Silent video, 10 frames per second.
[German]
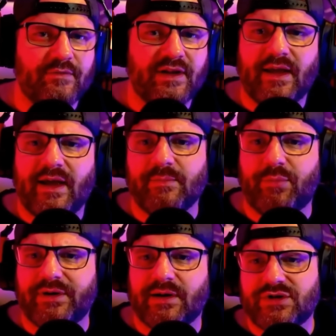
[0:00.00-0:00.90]
wegen der Harry
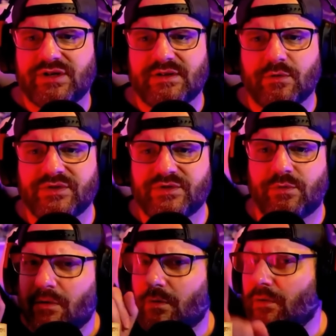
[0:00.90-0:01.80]
Potter-Geschichte und
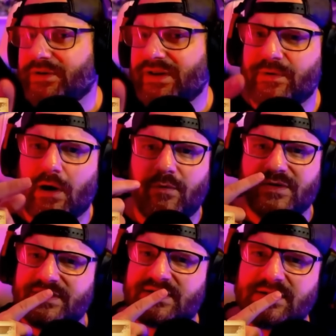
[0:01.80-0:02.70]
so. Und das war auch was,
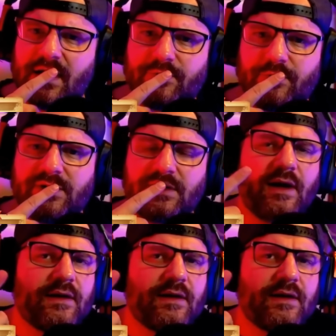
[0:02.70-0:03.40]
was gesagt wurde.